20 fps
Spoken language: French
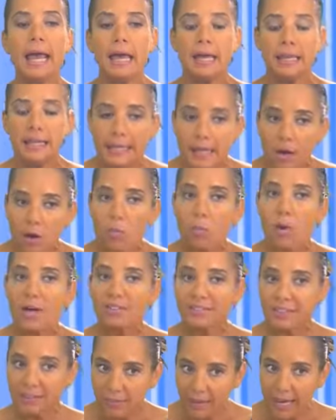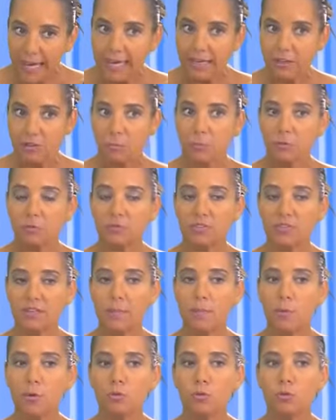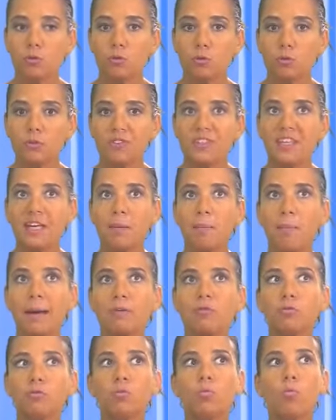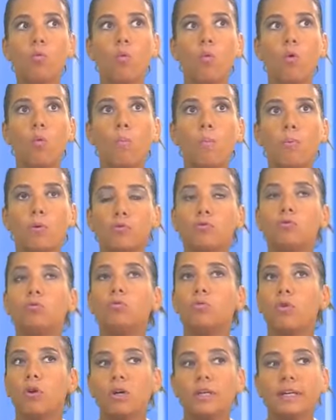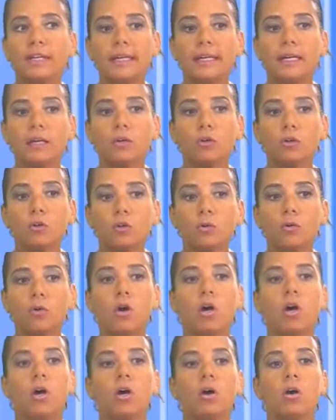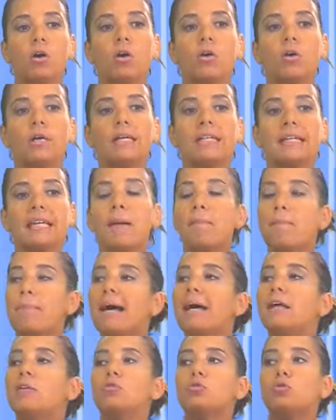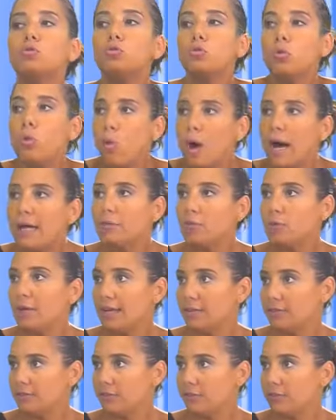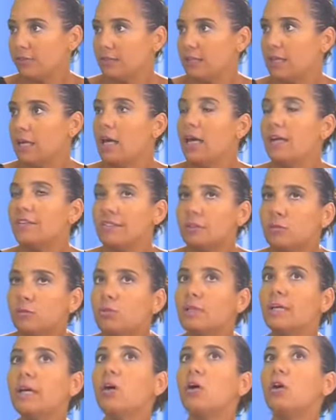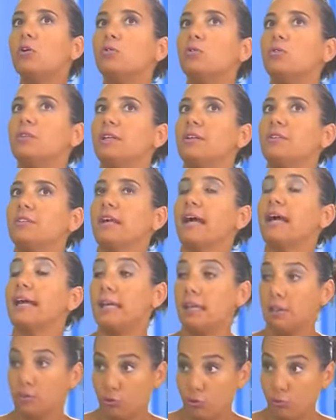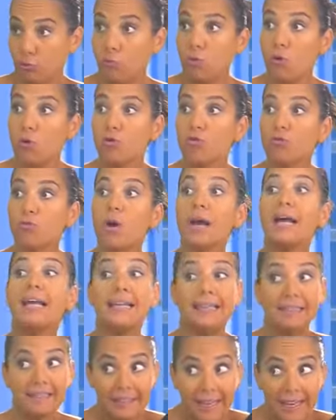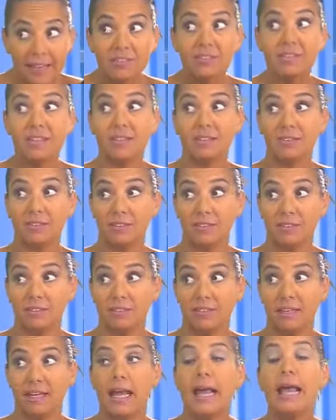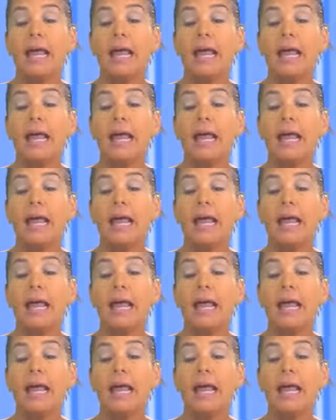Néanmoins, c'est vrai, et je pense que c'est important de le dire parce qu'on peut souvent lire qu'il euh, n'y a pas de droit de la santé. C'est une erreur de dire ça. Et je vous rejoins, les textes existent.